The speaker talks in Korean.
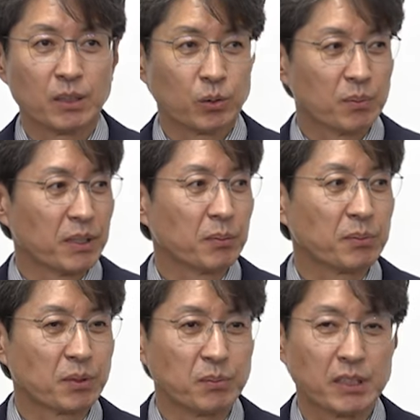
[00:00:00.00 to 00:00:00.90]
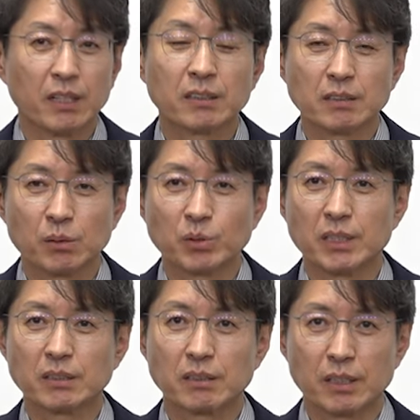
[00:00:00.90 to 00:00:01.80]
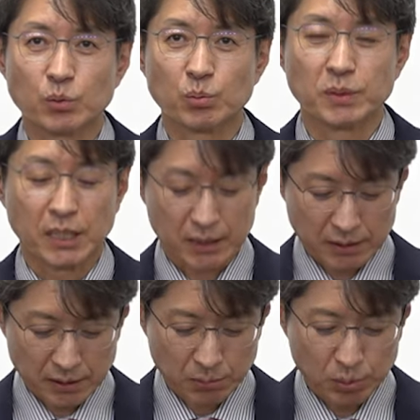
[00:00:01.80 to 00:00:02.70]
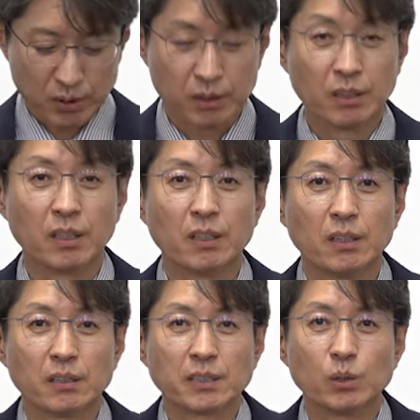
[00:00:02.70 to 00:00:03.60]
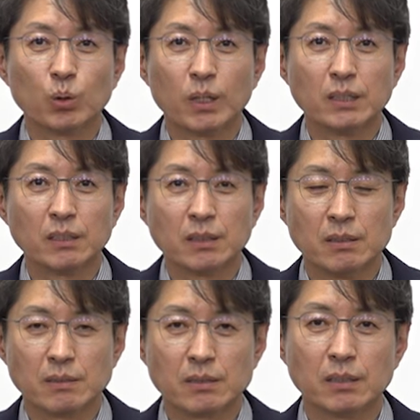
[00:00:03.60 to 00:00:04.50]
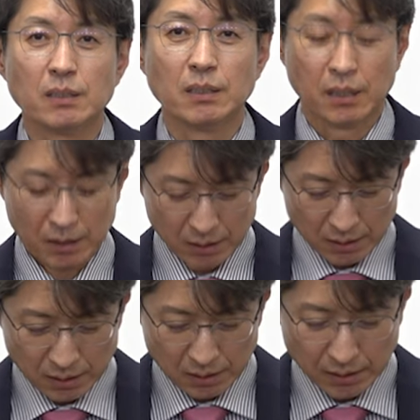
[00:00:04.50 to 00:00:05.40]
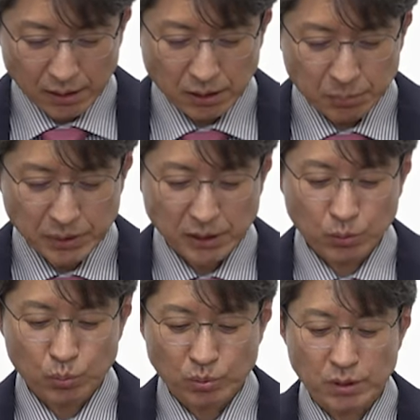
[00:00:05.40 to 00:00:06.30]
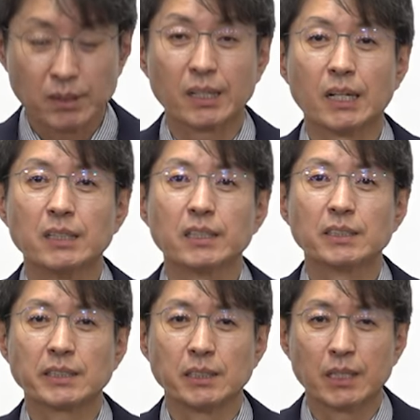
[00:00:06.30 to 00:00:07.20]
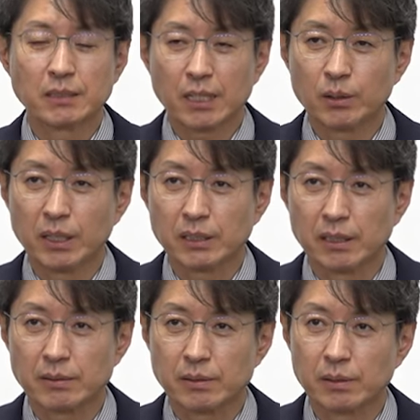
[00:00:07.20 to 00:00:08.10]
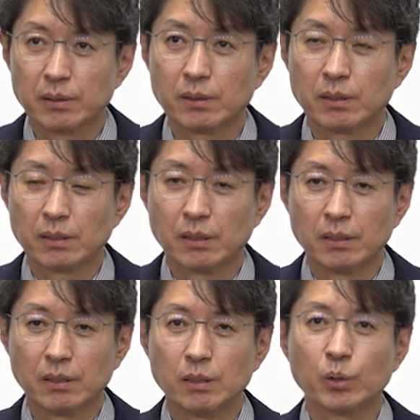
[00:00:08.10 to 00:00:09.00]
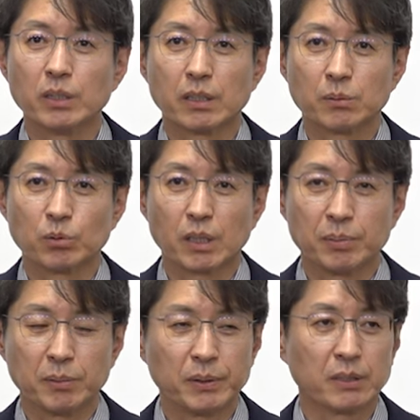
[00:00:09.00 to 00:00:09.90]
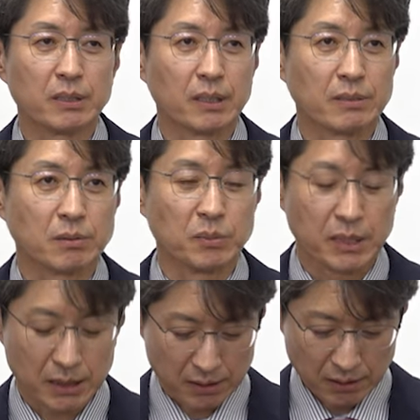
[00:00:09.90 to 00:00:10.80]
오랜만에 뵙습니다. 경제부시장 정장수입니다. 지금부터 신공항 건설 SPC 구성과 관련한 진행 상황에 대해서 언론인 여러분께 브리핑을 드리겠습니다.